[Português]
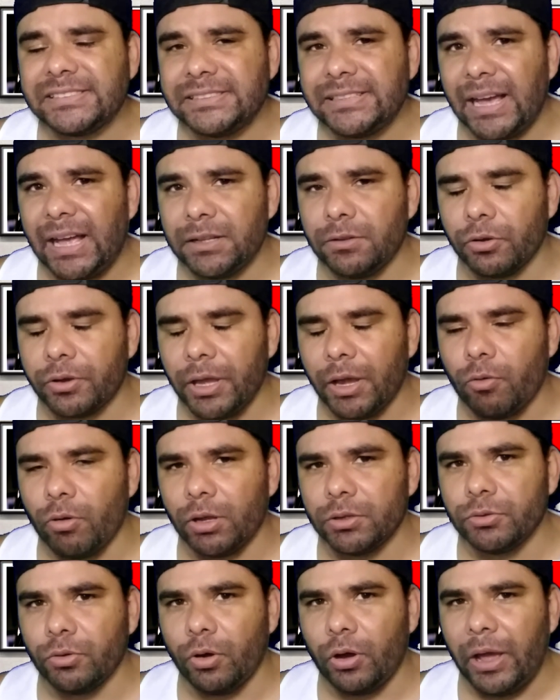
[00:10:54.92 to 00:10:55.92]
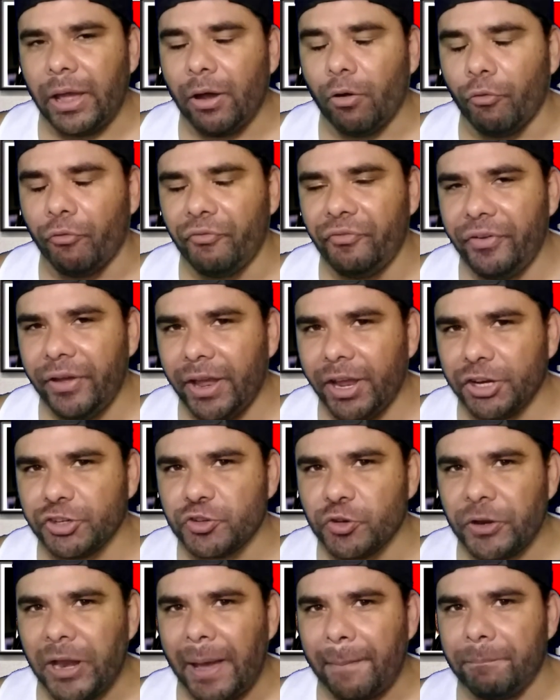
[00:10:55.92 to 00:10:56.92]
engraçado que quando eu
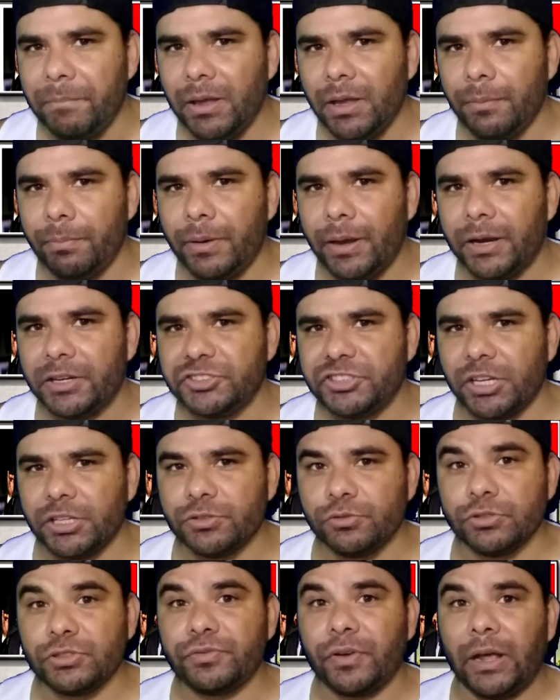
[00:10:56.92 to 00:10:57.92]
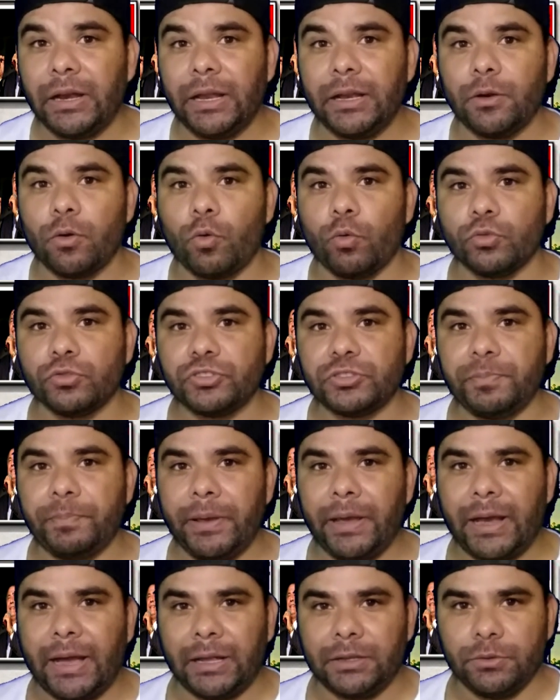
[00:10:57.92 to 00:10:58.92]
vejo na Bíblia Jesus falando com os
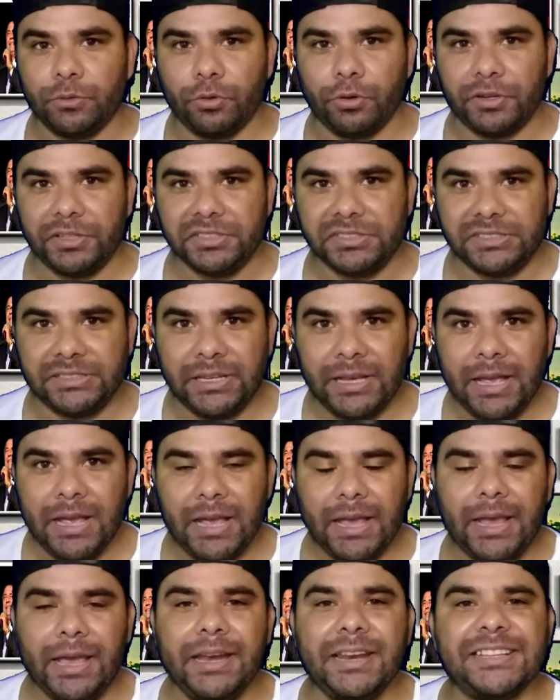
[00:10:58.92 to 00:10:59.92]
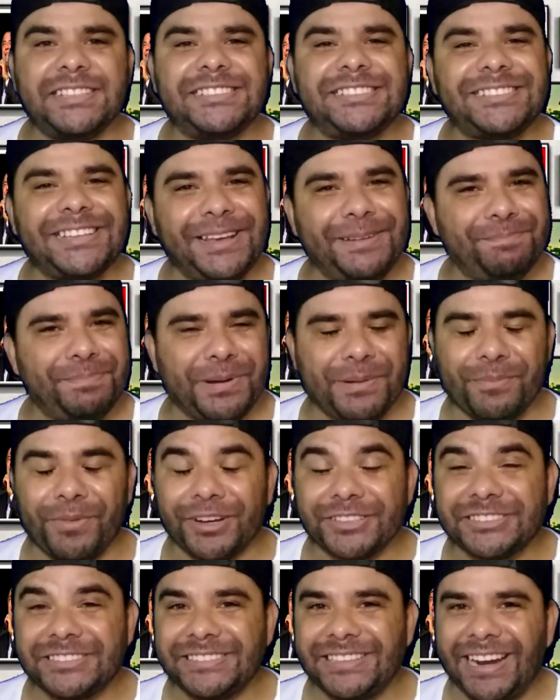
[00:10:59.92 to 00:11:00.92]
pecadores, ele sempre
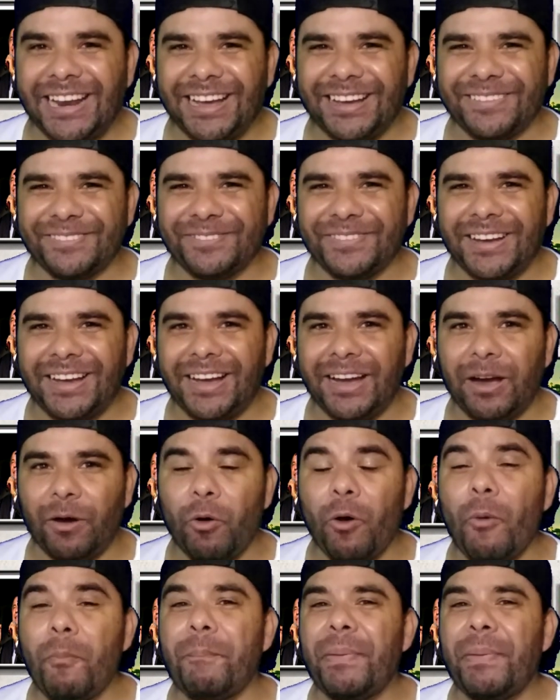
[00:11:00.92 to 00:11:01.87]
mostrava o